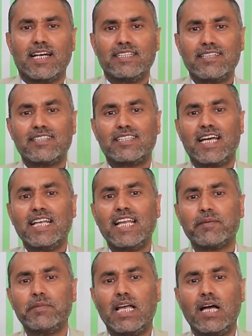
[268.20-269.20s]
قصص
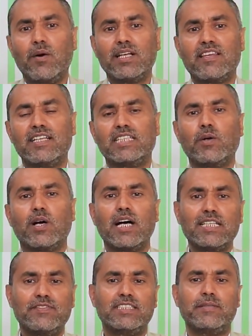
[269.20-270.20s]
تتعلق بالحوادث التي
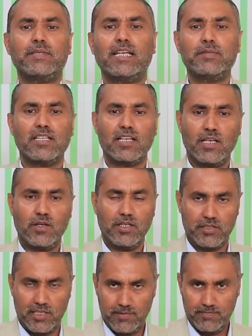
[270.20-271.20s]
وقعت في زمن النبي صلى الله
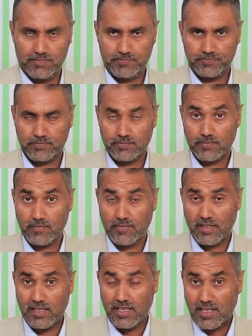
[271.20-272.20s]
عليه وسلم
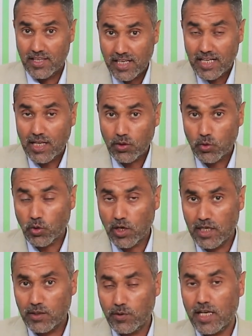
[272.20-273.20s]
ذكرها
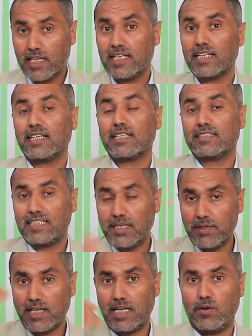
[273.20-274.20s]
القرآن ولكن
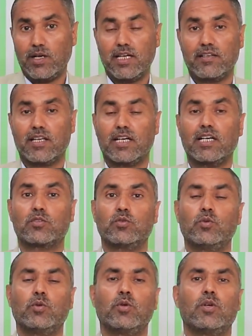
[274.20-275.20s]
سبق وأن
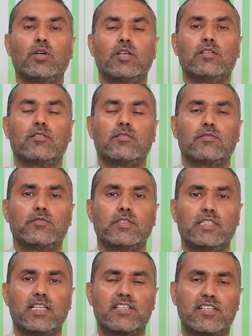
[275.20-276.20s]
ذكرت
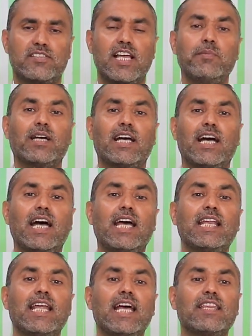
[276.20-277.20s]
في درس سابق
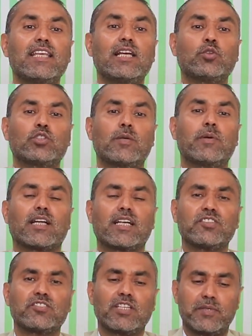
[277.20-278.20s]
أن هذه لا تعتبر
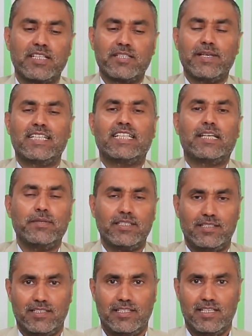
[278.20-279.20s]
قصة بالنسبة
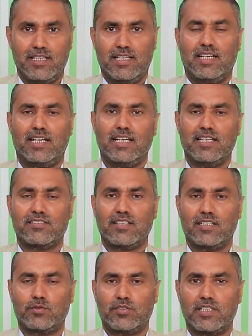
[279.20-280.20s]
للنبي عليه
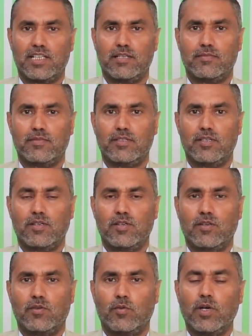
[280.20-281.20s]
الصلاة والسلام
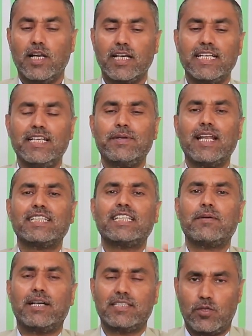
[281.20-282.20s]
ولكن لمن
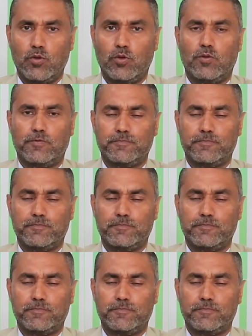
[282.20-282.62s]
أتى بعده